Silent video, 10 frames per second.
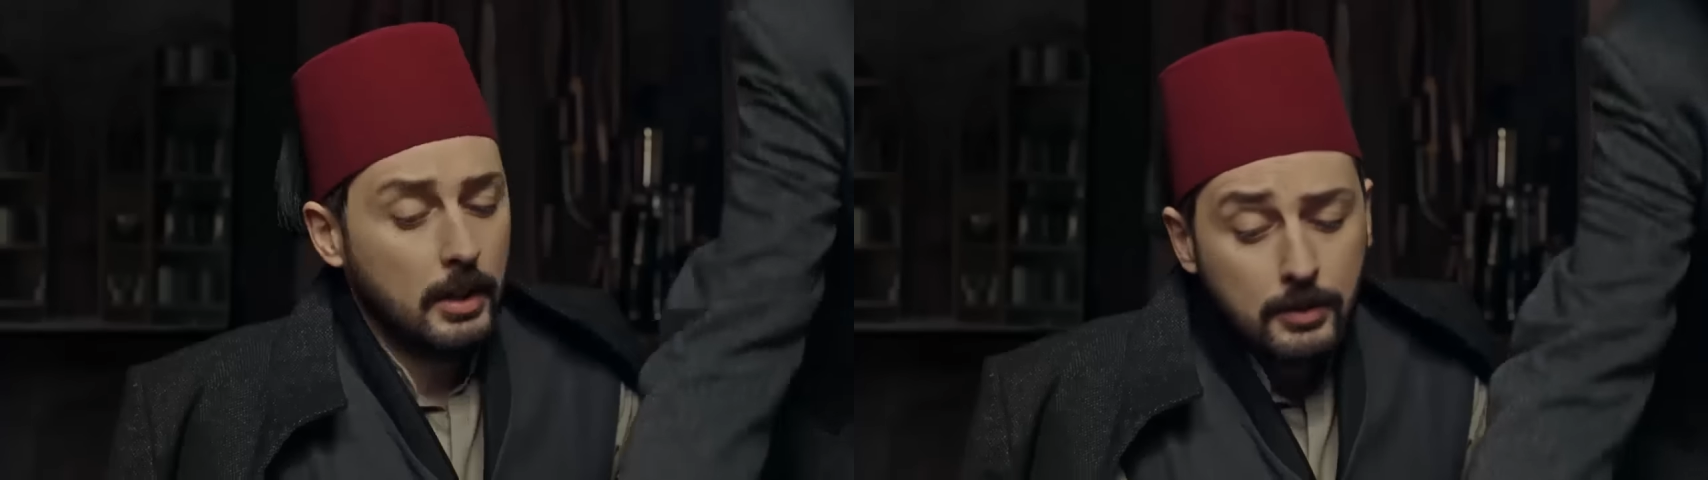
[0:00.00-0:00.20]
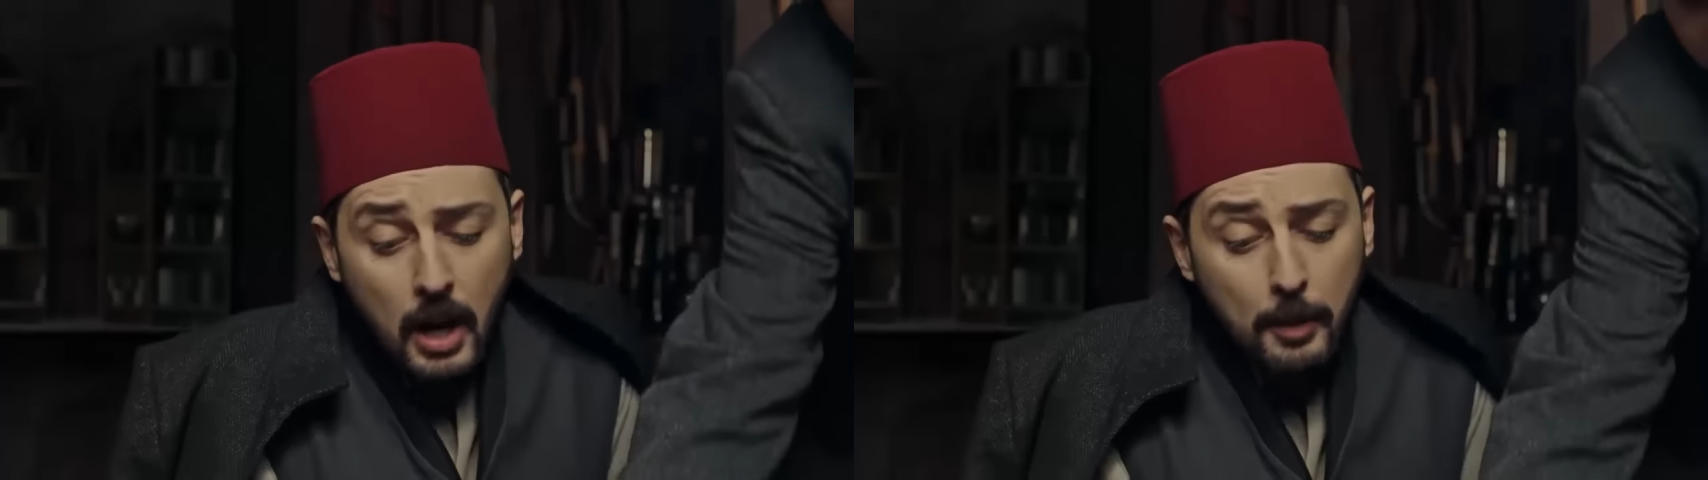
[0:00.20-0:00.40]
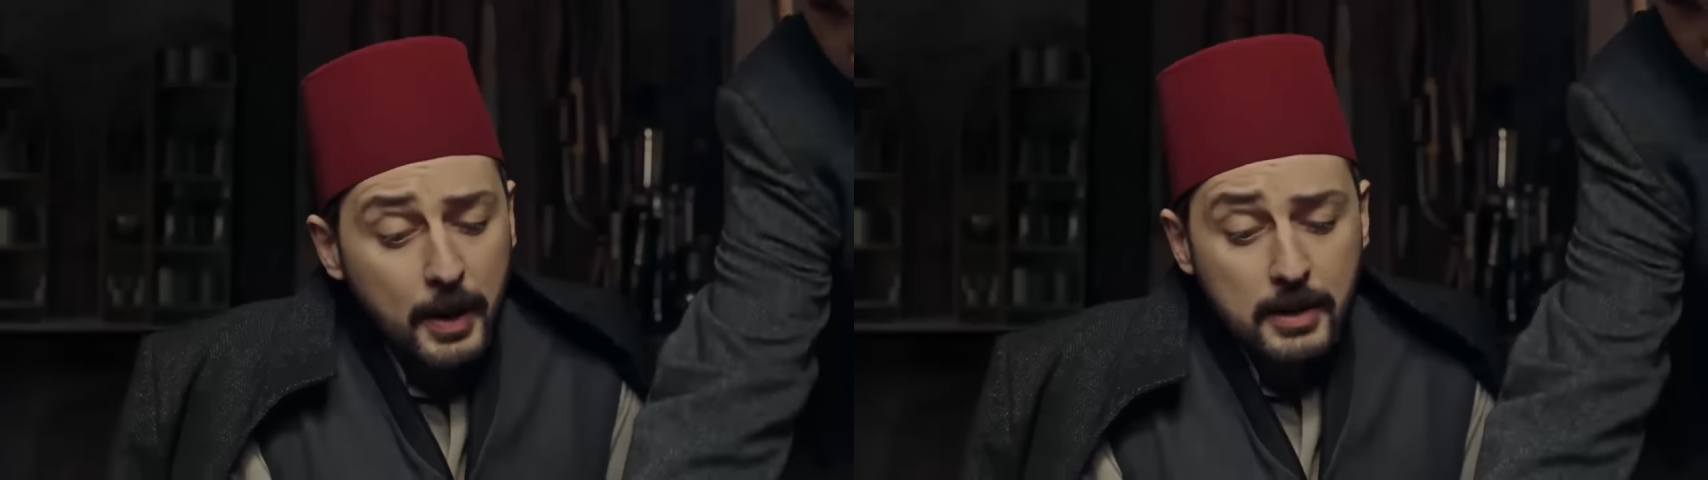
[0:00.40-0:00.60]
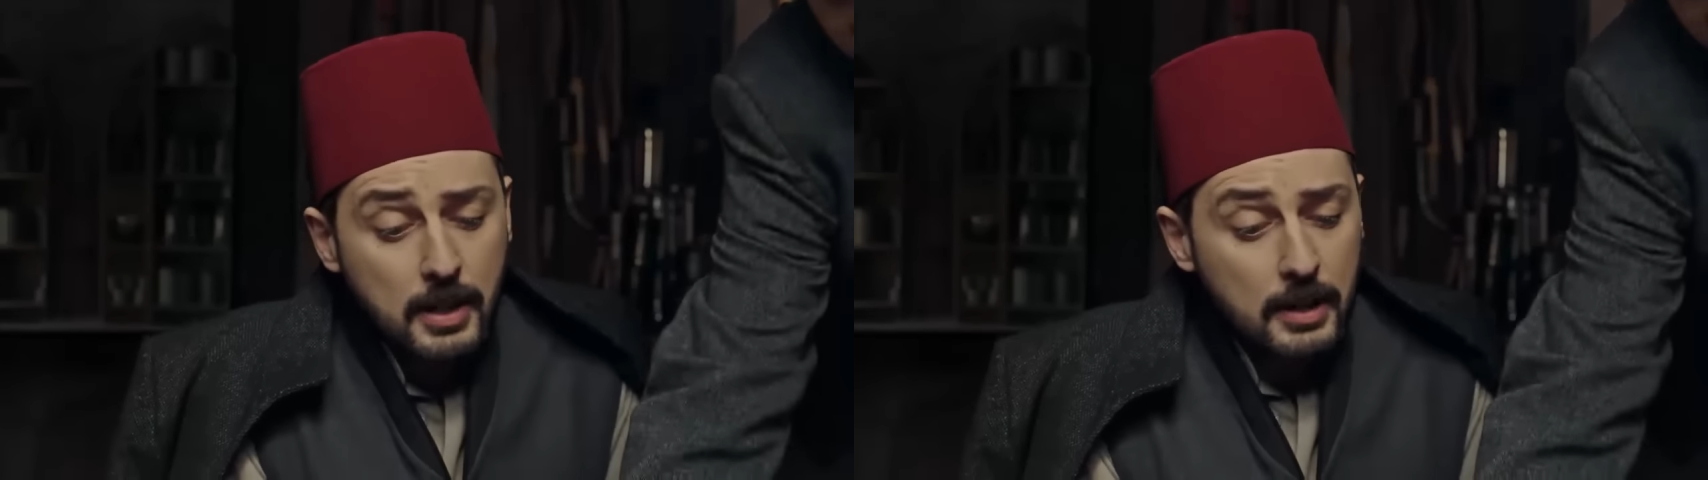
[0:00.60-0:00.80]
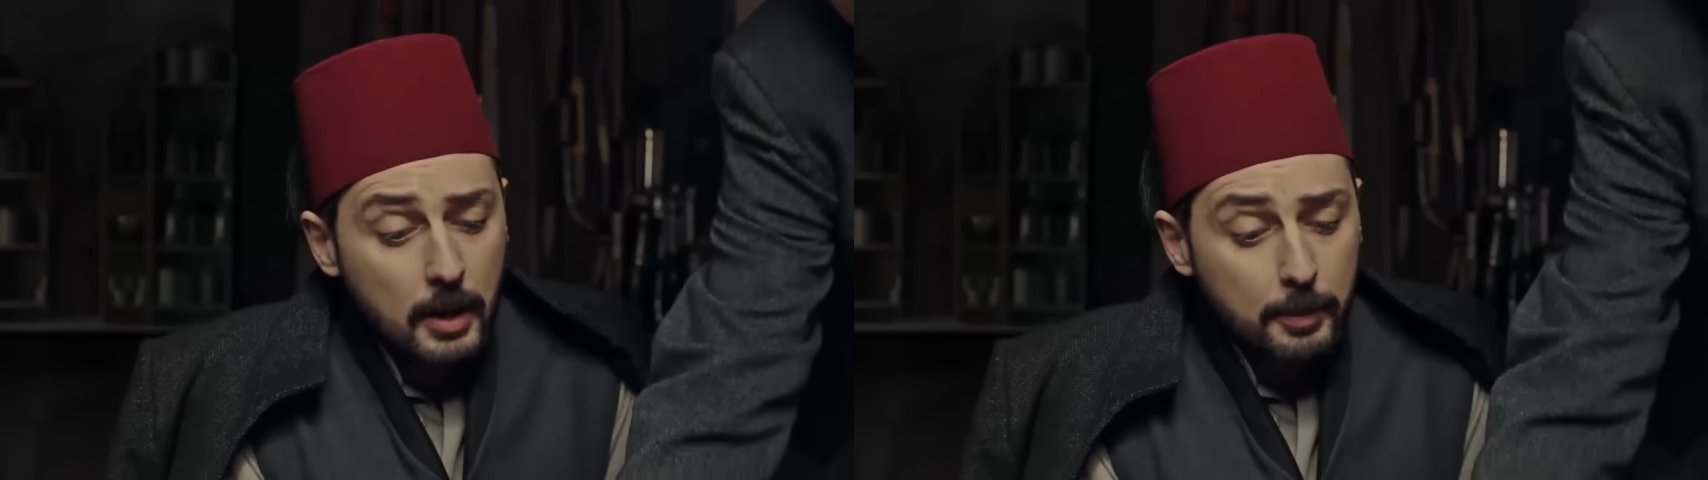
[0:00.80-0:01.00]
Ne
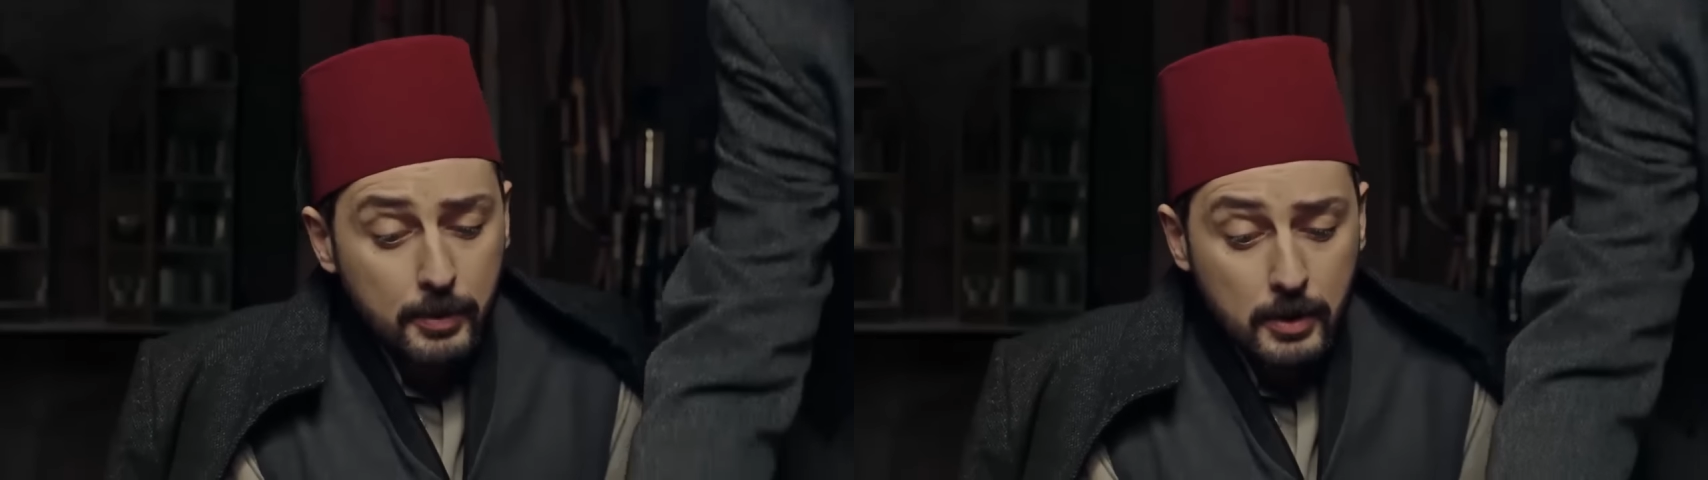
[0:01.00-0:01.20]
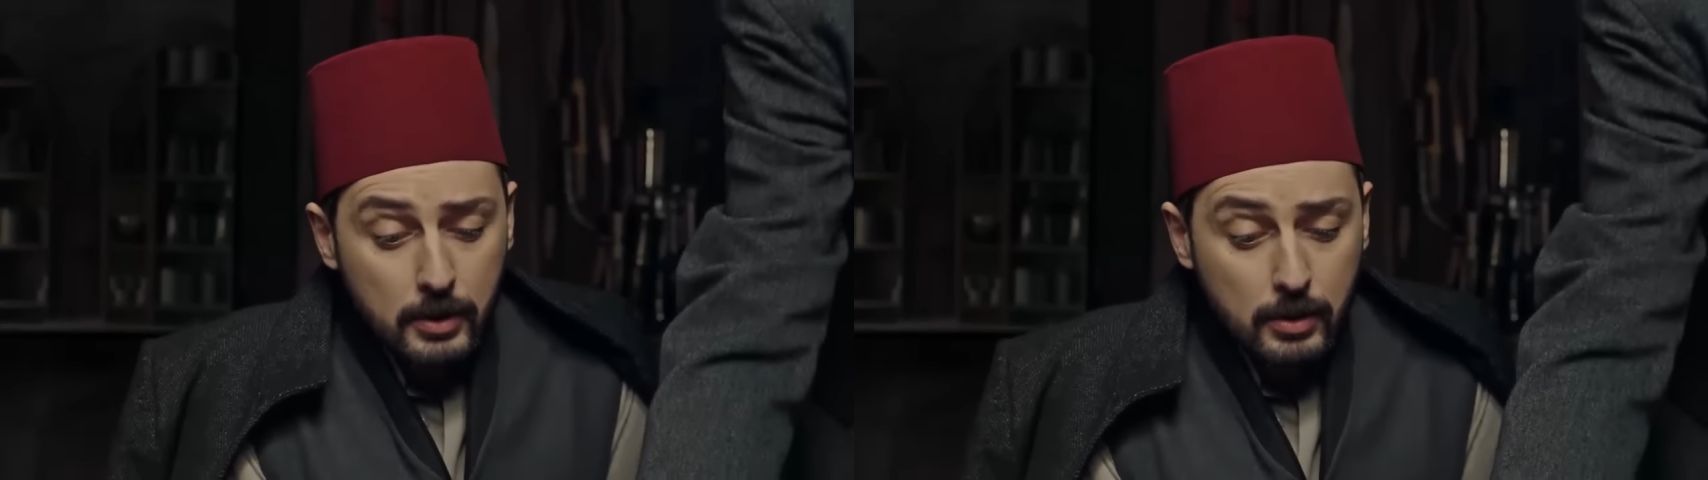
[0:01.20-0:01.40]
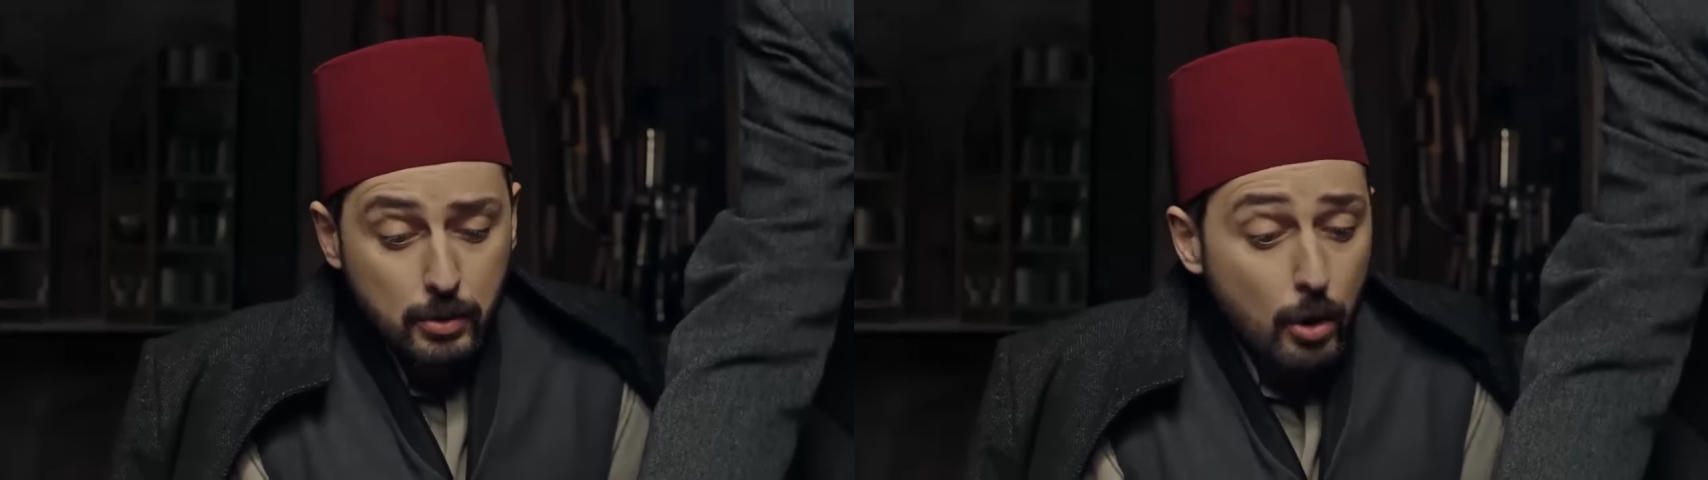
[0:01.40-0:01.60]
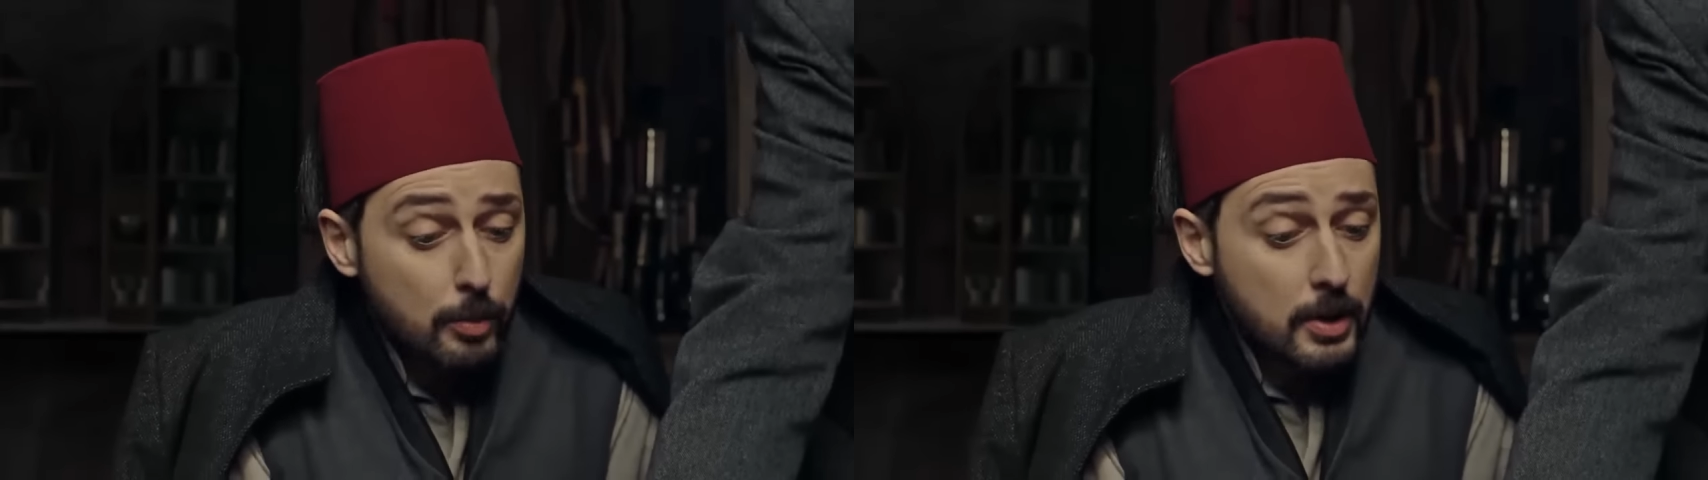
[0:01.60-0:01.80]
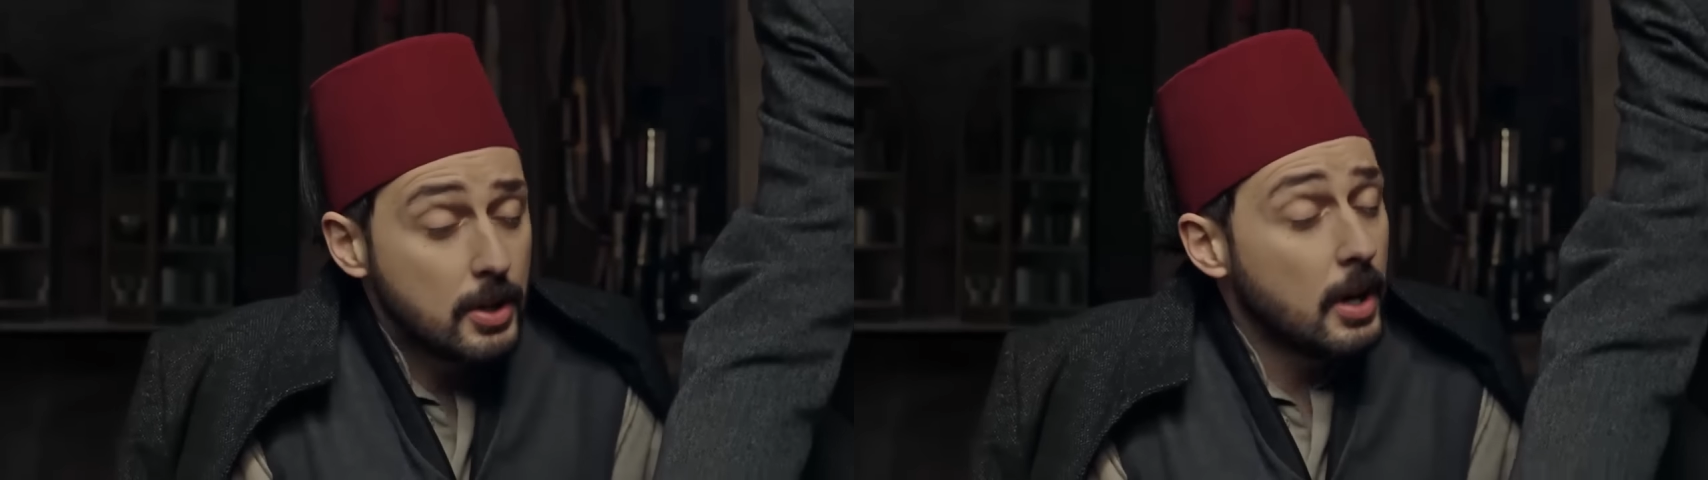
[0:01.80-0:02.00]
yaparsan yap.
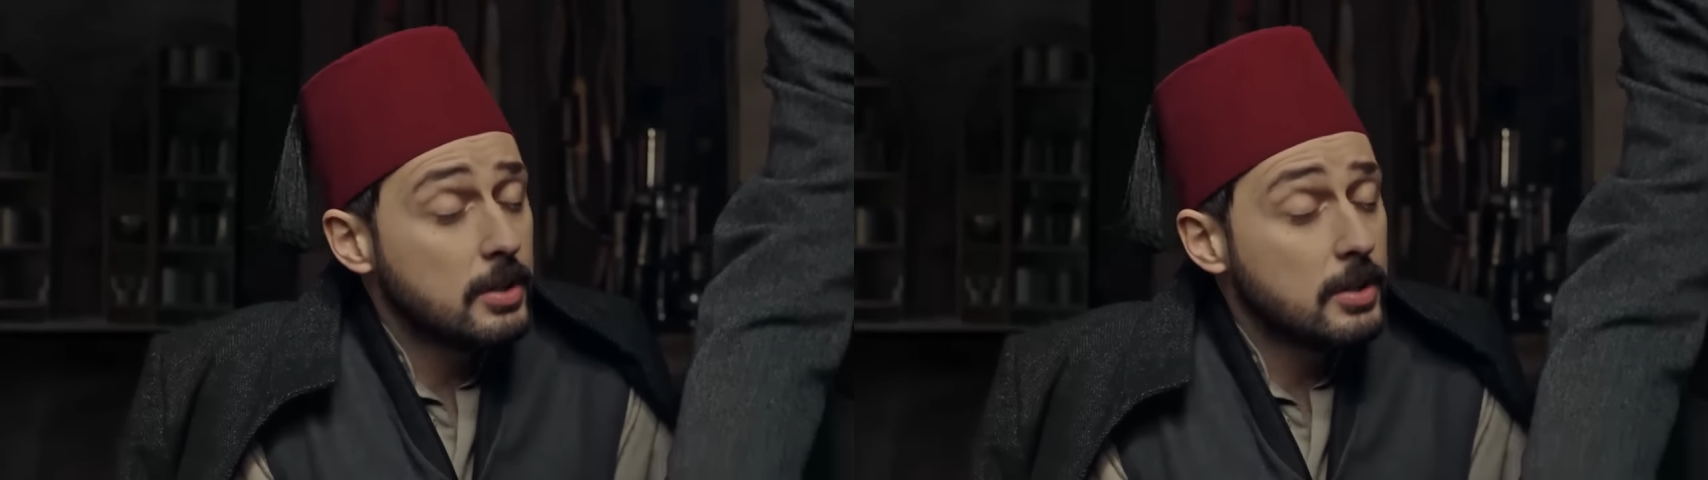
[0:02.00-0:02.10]
Çorbacı